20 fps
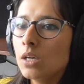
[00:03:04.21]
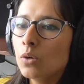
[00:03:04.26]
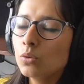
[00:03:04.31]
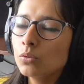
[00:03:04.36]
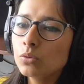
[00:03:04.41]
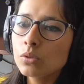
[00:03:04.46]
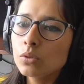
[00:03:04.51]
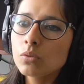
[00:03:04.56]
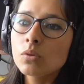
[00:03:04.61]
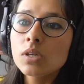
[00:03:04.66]

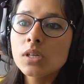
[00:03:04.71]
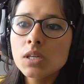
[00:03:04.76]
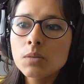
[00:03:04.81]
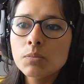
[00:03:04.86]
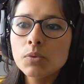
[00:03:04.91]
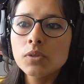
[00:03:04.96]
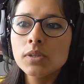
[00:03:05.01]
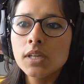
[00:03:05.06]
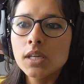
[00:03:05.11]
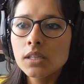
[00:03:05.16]
junto con el
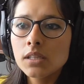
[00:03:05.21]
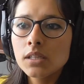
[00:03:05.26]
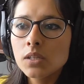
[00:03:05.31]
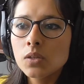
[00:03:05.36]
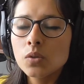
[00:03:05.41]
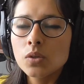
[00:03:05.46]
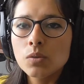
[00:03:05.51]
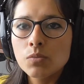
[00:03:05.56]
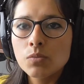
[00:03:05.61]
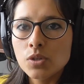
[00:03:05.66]
equipo
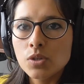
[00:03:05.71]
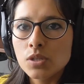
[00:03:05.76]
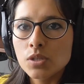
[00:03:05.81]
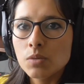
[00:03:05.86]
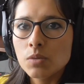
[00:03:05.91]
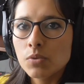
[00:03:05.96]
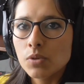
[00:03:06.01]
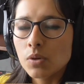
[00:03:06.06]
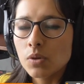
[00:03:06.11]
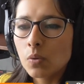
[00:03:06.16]
técnico del
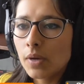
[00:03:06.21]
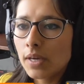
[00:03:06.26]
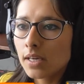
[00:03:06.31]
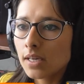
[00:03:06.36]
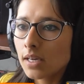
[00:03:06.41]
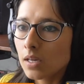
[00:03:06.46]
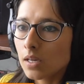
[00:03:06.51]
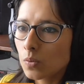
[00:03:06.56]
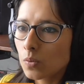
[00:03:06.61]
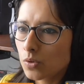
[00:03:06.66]
municipio de
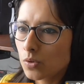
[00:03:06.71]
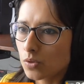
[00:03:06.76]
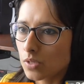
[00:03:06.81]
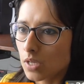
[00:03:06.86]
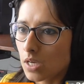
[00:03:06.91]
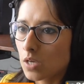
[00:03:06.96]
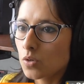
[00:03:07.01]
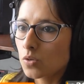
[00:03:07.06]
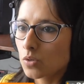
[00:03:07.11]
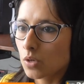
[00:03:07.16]
Cuenca, algunos
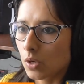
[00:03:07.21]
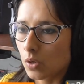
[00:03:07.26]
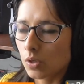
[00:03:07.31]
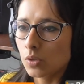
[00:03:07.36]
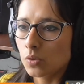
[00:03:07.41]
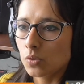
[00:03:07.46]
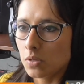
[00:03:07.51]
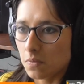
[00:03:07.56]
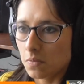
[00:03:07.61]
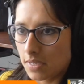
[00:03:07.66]
de ellos creo
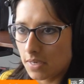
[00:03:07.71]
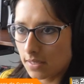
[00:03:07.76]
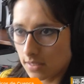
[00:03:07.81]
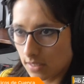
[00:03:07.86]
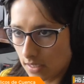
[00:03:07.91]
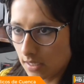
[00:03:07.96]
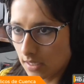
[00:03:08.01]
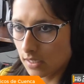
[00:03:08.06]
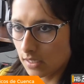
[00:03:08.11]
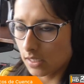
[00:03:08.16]
que todavía
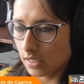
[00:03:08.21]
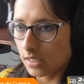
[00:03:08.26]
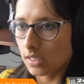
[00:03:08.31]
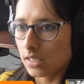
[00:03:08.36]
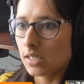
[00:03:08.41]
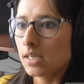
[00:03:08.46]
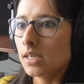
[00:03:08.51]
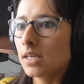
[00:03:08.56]
siguen eh,